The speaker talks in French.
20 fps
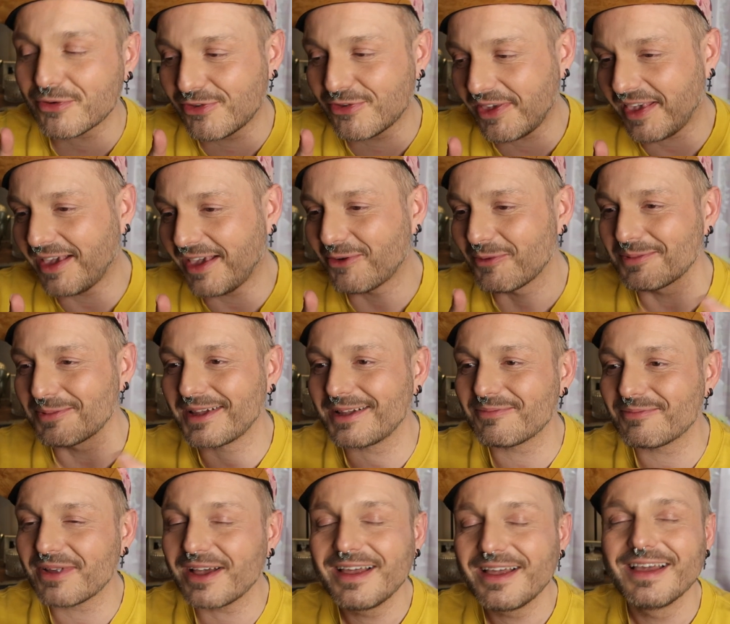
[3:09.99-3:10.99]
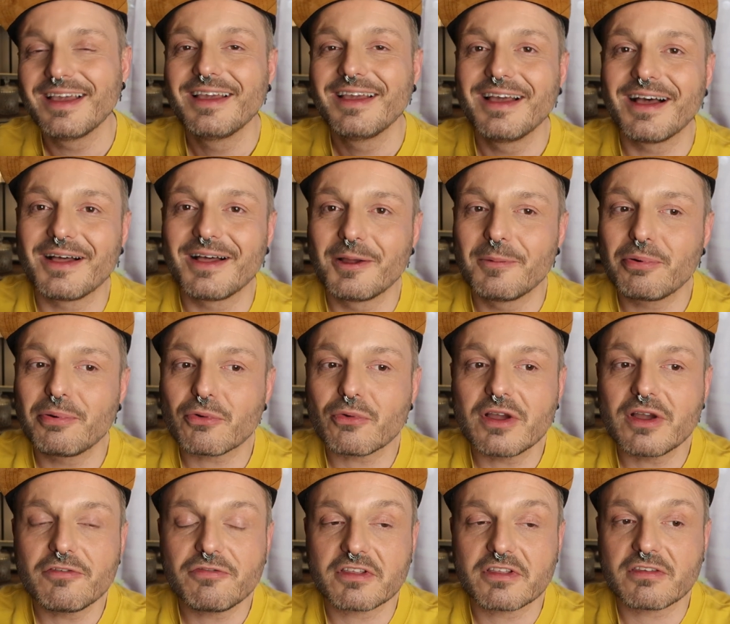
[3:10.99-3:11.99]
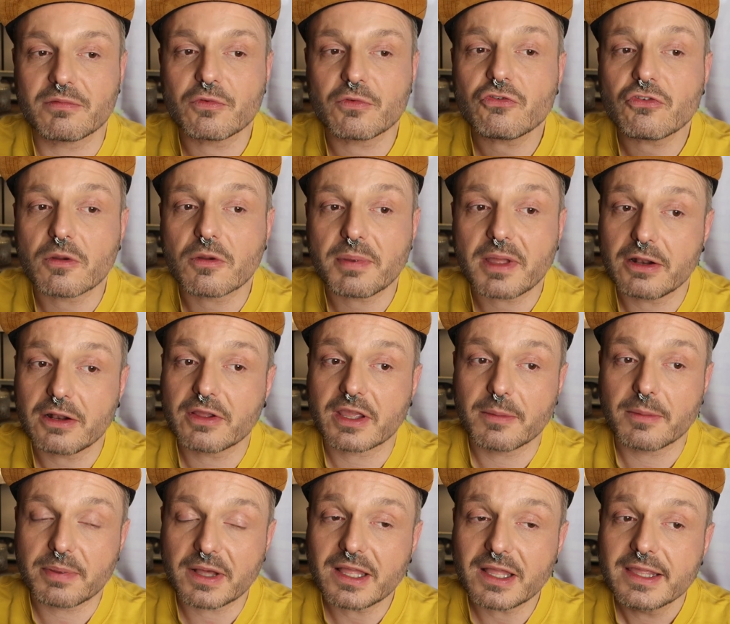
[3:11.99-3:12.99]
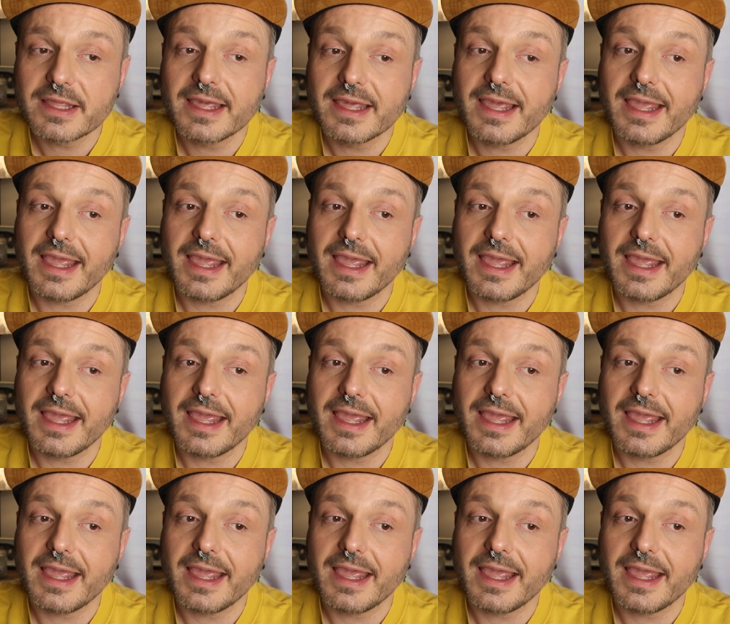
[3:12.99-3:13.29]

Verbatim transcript: pour ceux qui comprennent pas, pourquoi effectivement je t'en parlerai pas